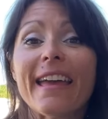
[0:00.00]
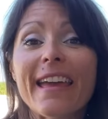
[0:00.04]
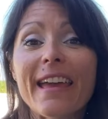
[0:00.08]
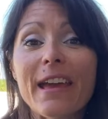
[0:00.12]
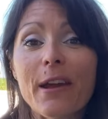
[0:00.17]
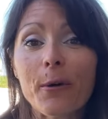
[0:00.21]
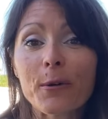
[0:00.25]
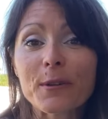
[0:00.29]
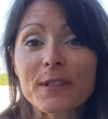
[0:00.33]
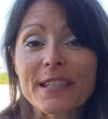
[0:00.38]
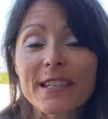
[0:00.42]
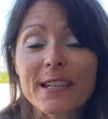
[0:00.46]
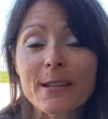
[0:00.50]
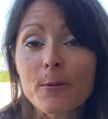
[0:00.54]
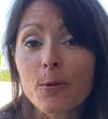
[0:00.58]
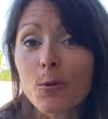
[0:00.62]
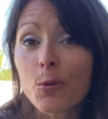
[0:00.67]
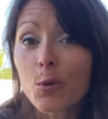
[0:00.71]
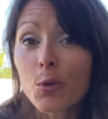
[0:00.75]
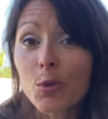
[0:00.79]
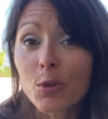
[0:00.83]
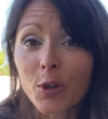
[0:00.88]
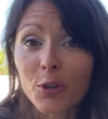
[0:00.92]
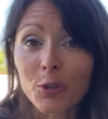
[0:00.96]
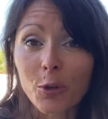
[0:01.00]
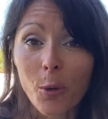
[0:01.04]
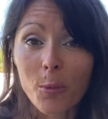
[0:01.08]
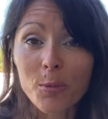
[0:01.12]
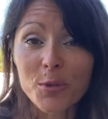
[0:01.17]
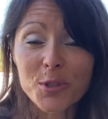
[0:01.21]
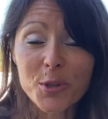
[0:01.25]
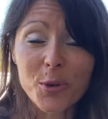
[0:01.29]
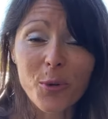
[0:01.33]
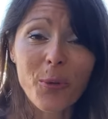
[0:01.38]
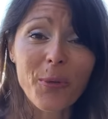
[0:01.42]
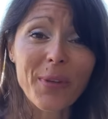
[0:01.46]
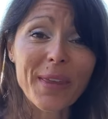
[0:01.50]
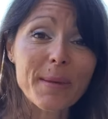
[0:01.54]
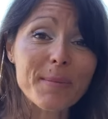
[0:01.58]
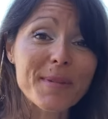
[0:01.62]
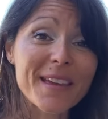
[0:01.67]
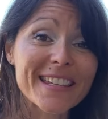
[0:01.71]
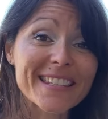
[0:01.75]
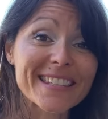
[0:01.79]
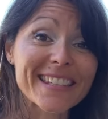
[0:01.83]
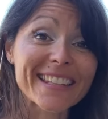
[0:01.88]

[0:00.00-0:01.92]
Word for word: Et aussi une autre option, et eh bien,